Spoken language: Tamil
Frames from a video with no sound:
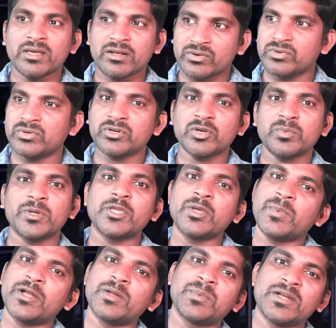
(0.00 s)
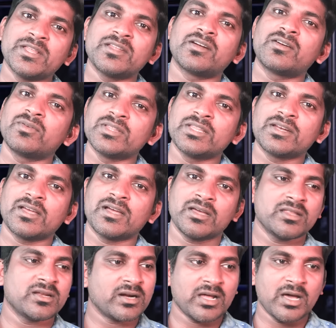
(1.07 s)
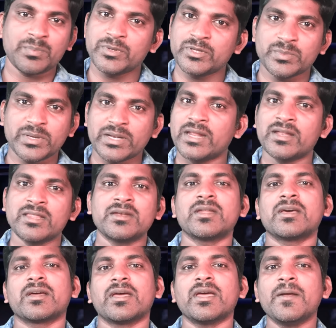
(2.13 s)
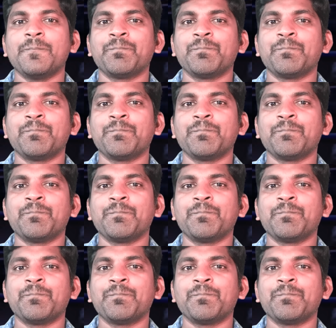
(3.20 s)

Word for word: இரநூறுக்கும் அதிகமான மனிதர்கள் வந்திருக்காங்க அதில் நாற்பது பேர் இறந்துட்டாங்க